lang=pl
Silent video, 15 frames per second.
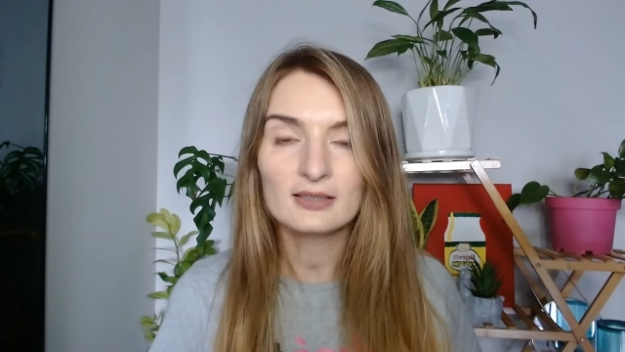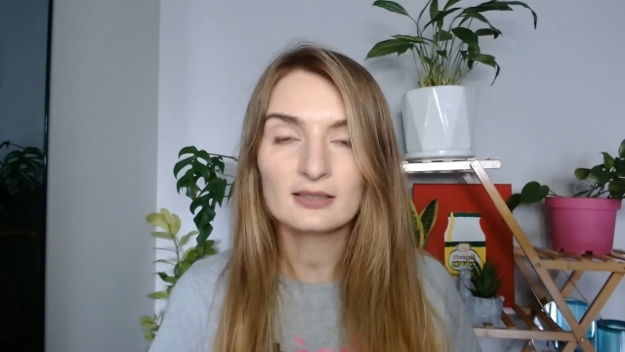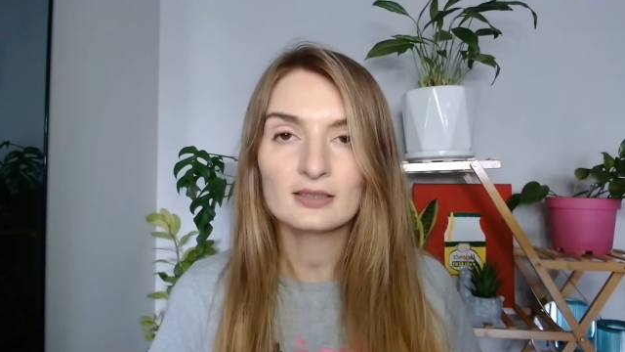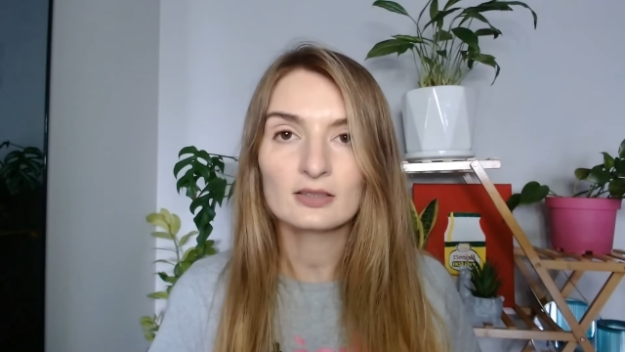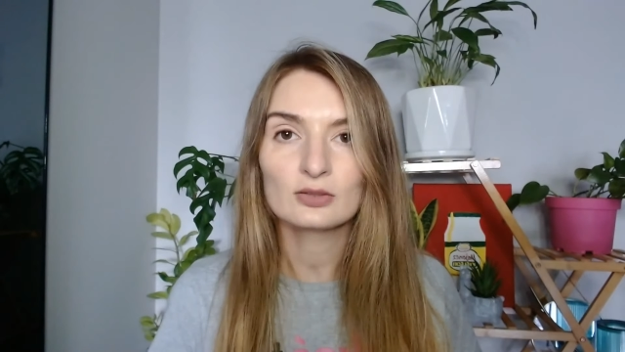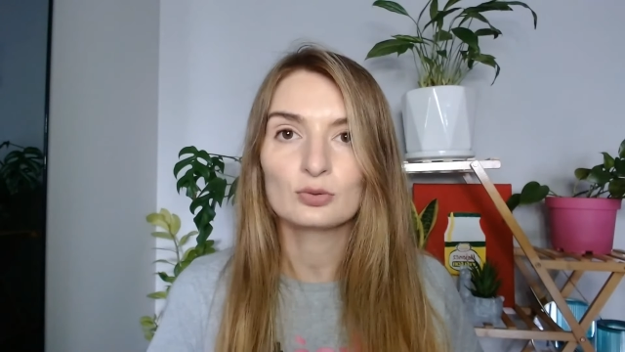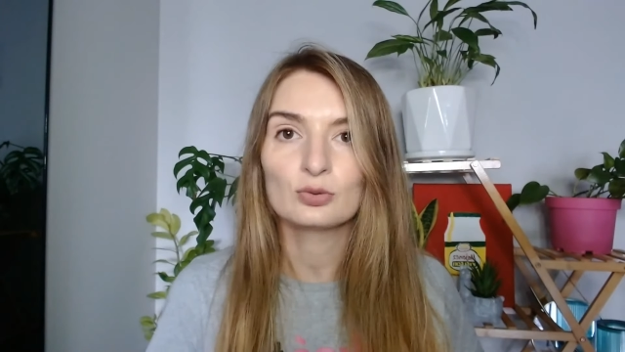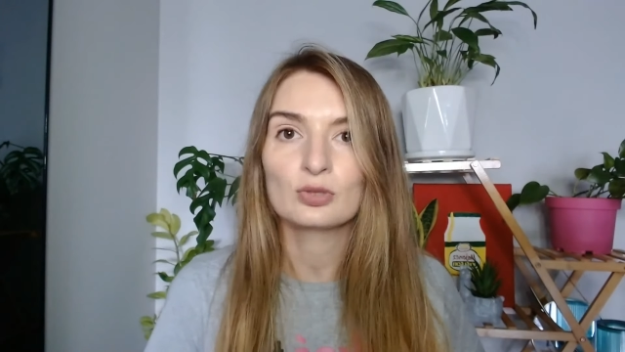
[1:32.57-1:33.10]

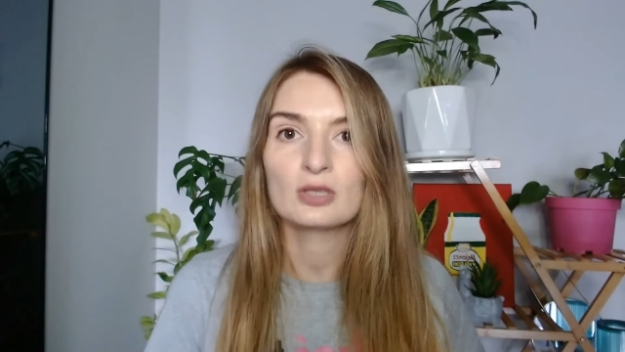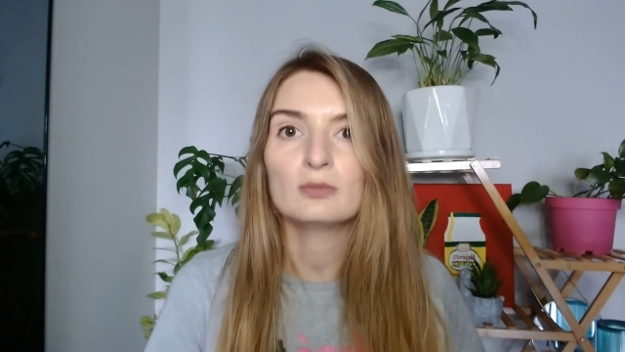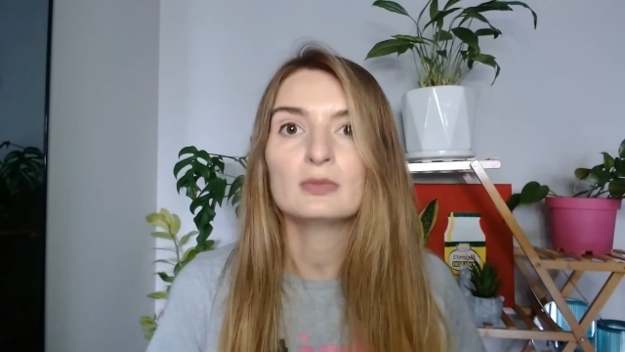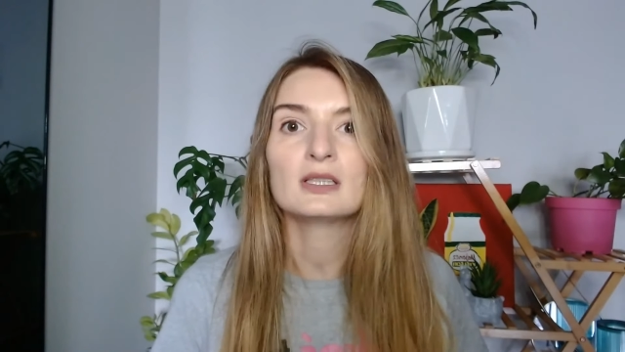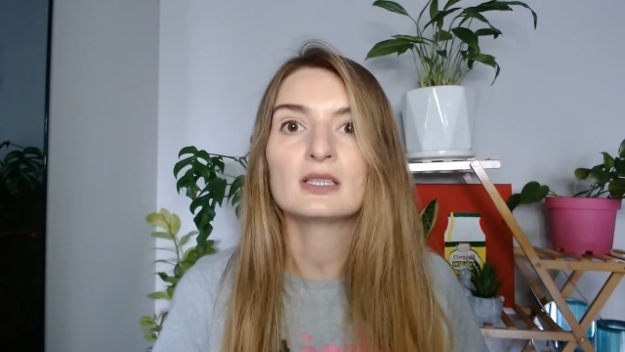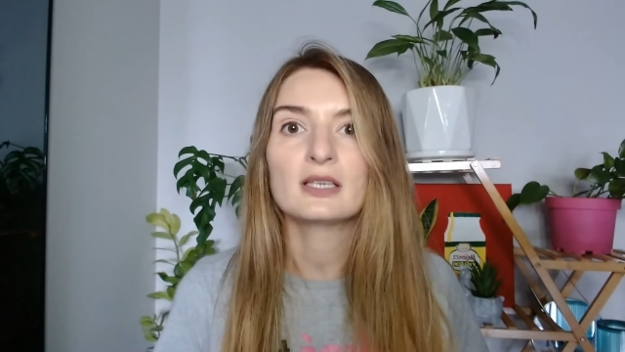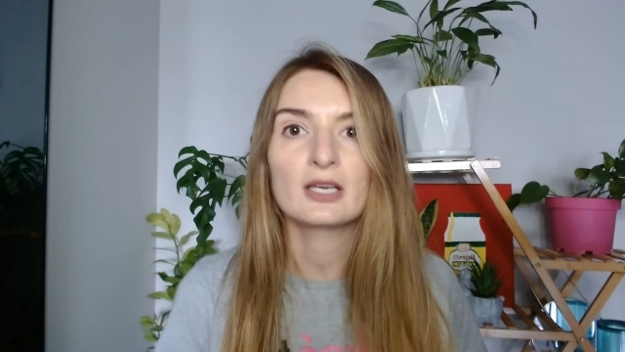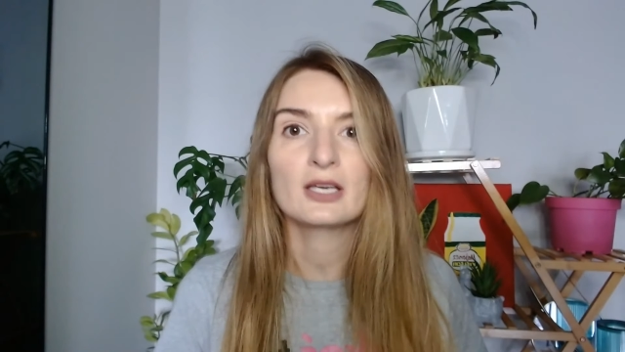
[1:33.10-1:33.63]

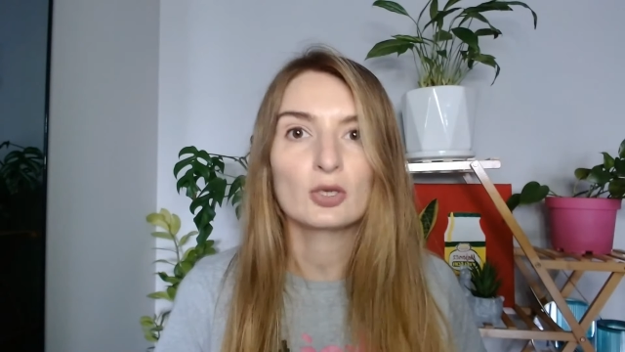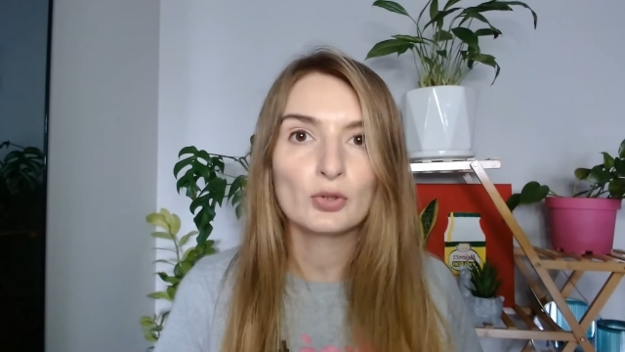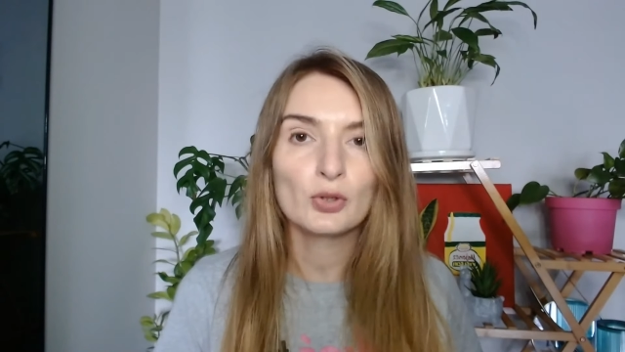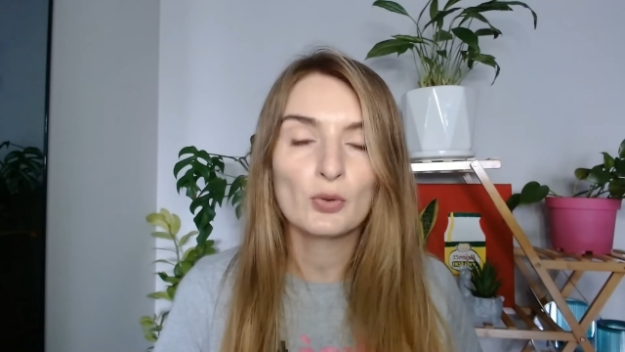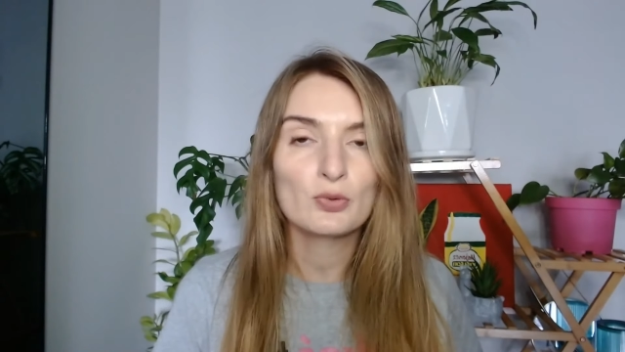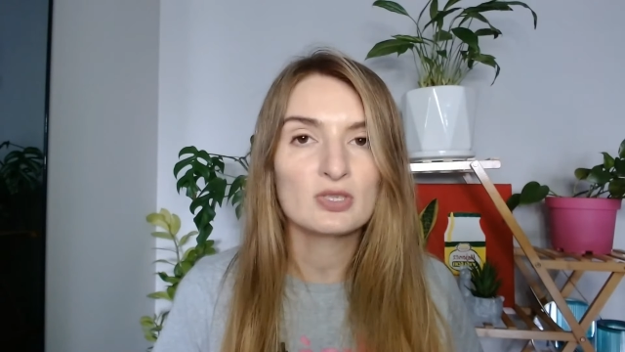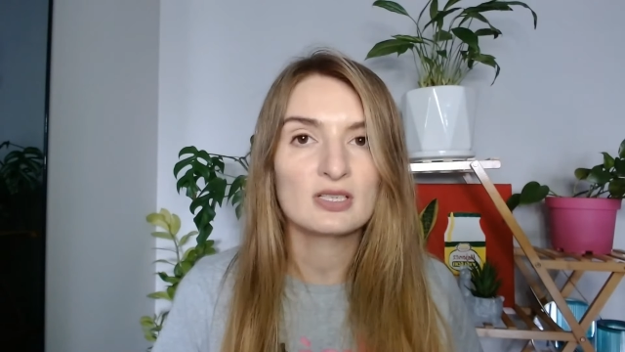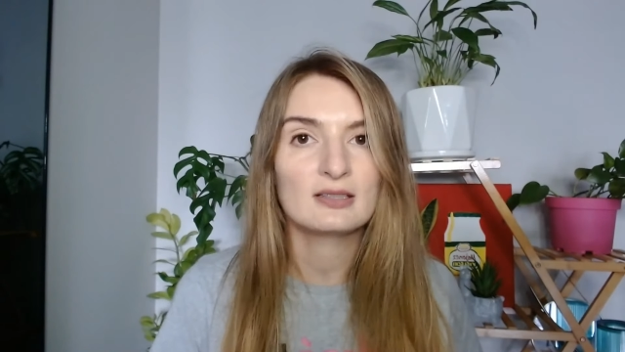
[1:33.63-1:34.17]
którymi
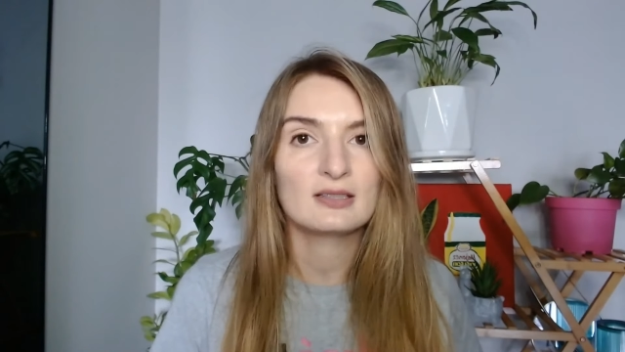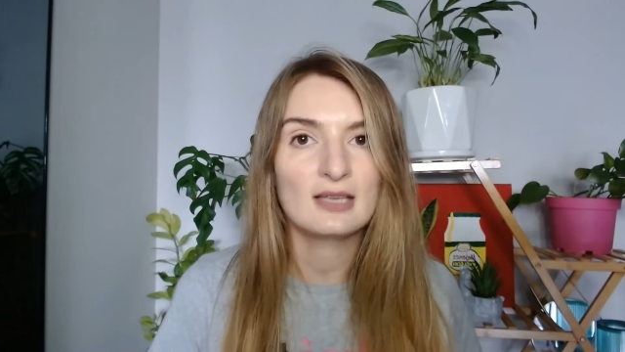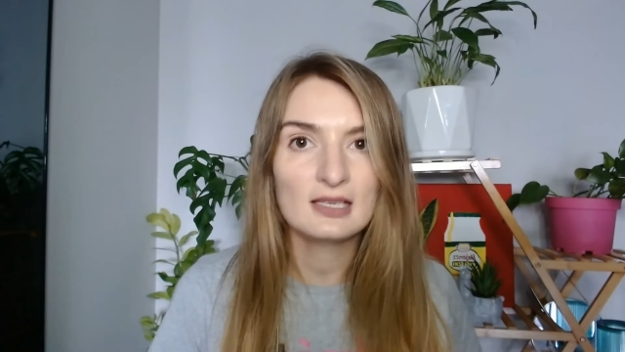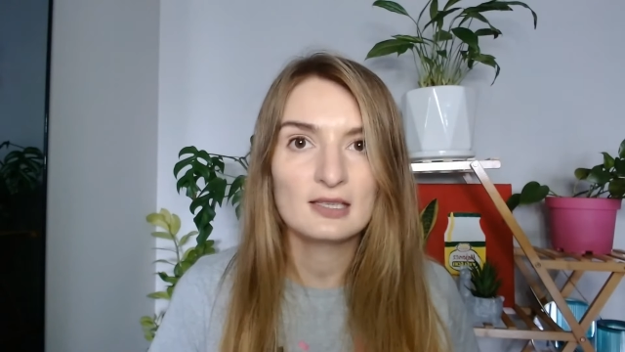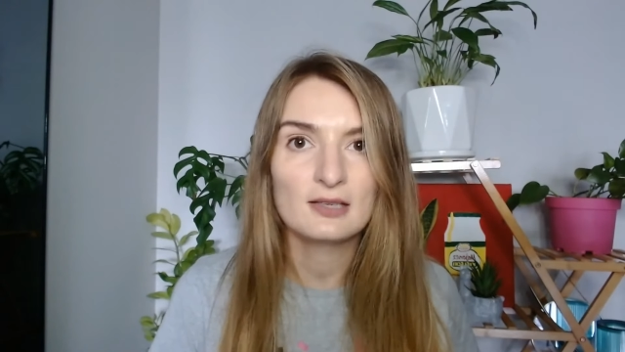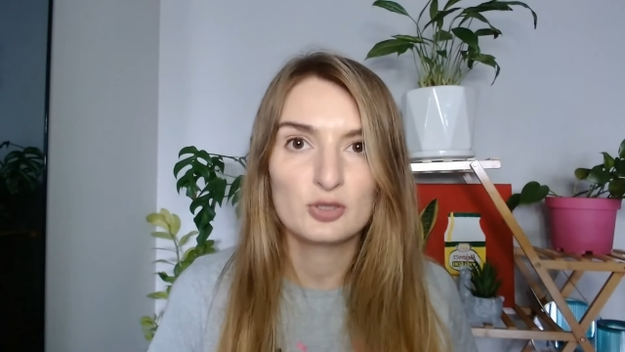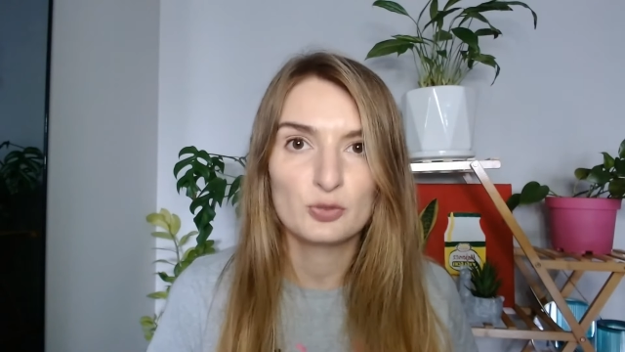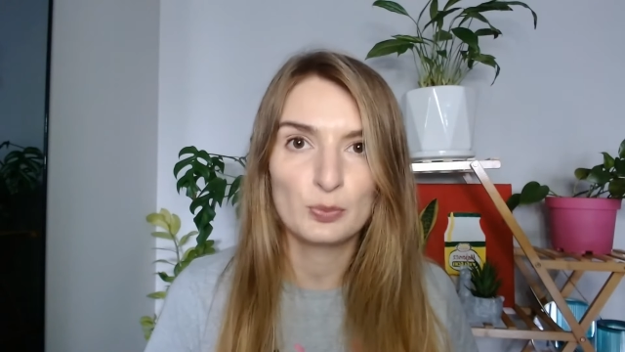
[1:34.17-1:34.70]
kierują się
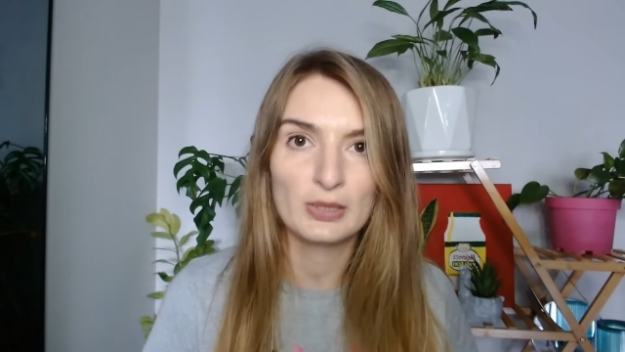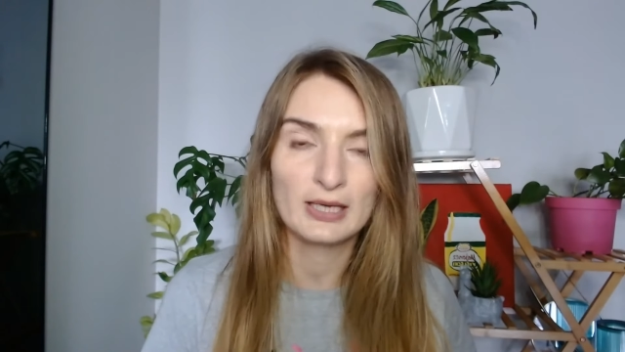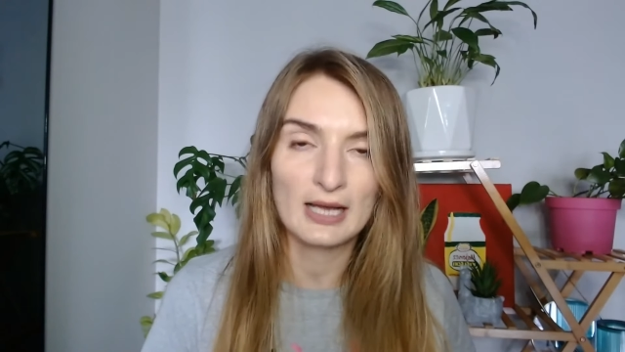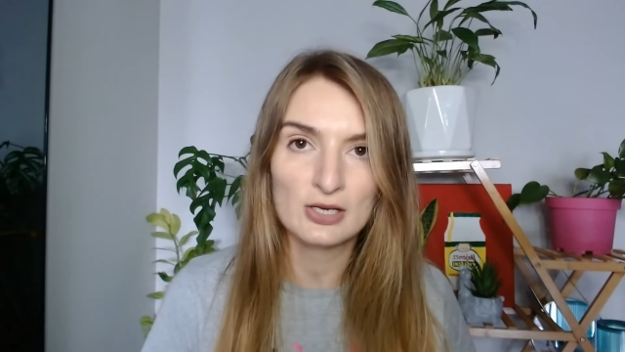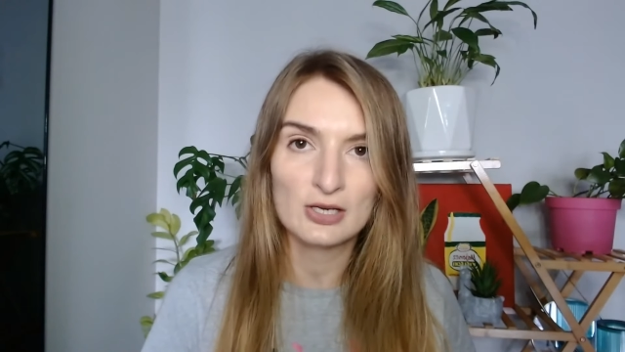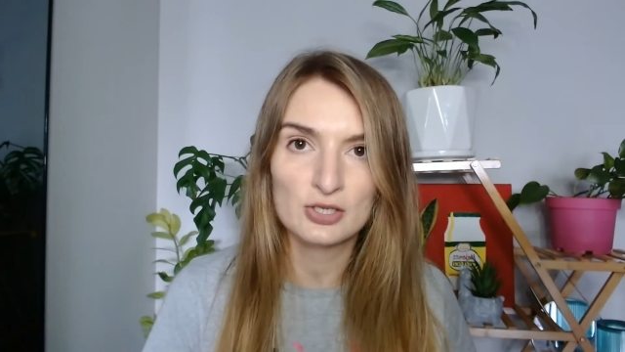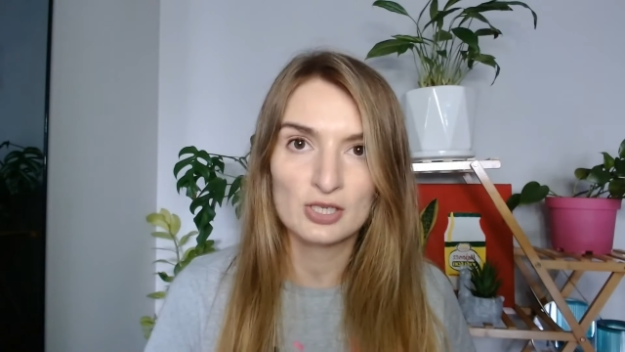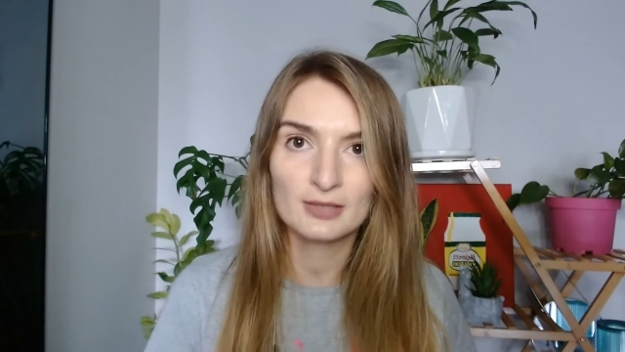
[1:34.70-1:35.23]
native
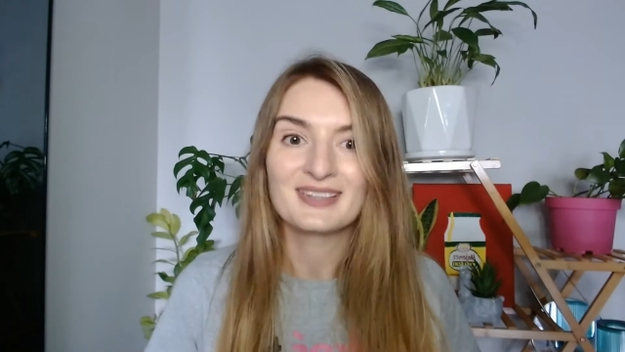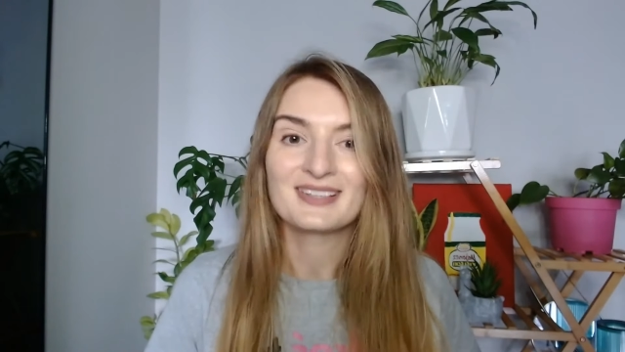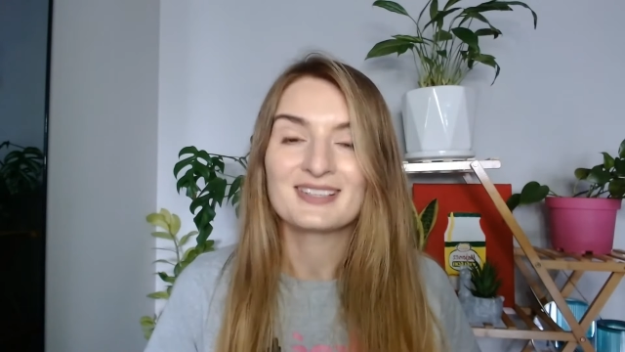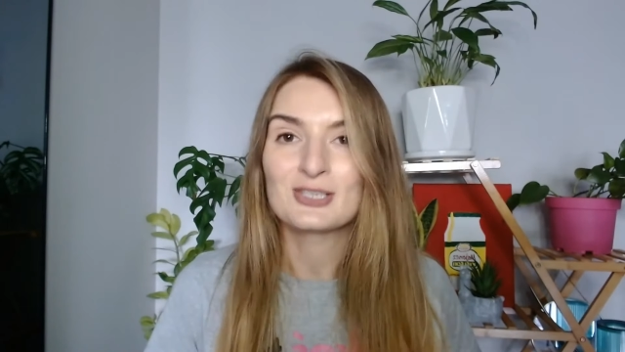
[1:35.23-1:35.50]
speakerzy,